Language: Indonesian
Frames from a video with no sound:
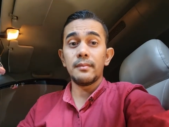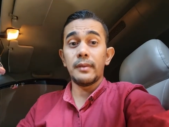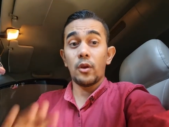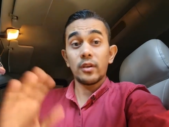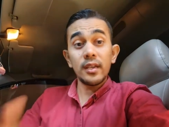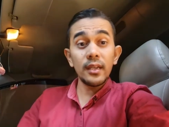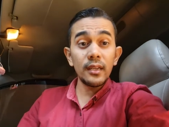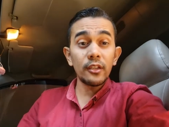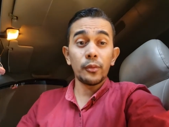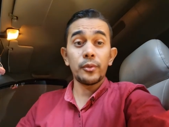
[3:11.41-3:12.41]
belok kiri
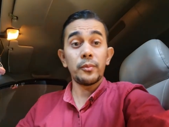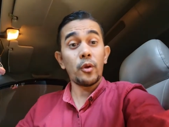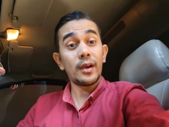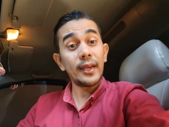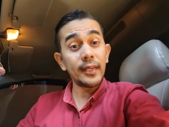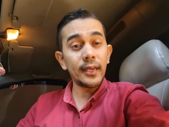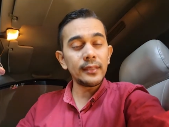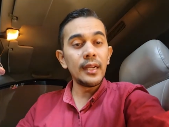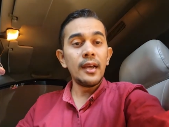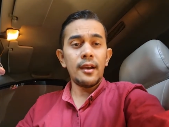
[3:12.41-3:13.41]
ataupun belok kanan
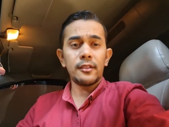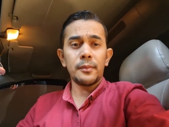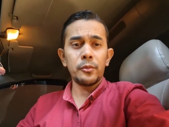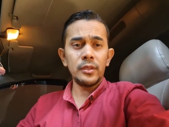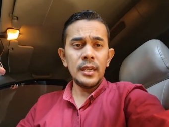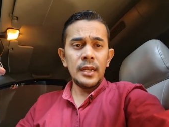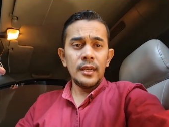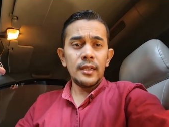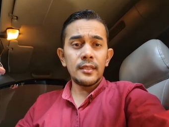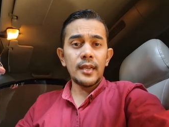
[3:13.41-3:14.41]
ataupun
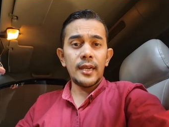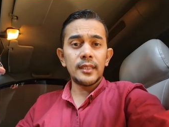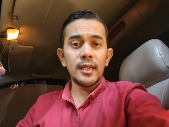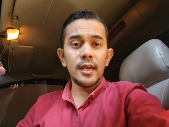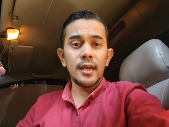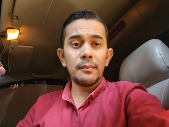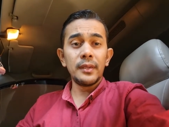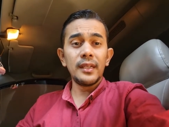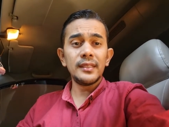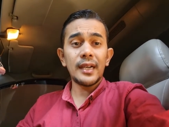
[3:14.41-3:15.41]
saat
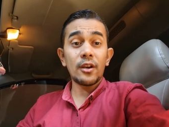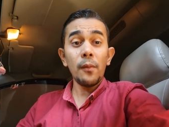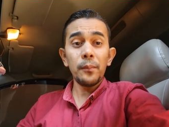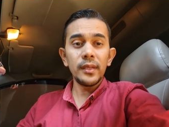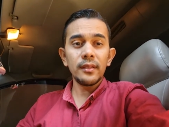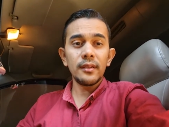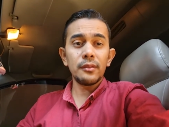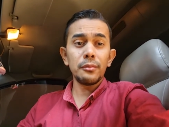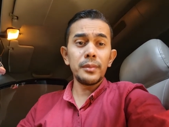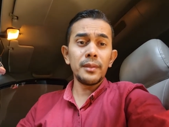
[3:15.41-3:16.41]
menginjak kopling
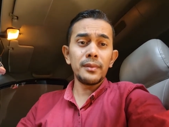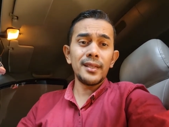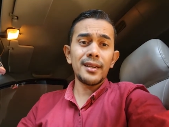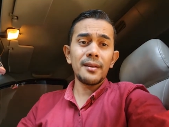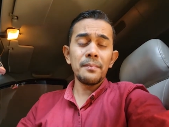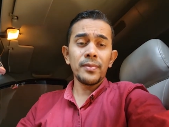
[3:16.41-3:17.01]
itu benar-benar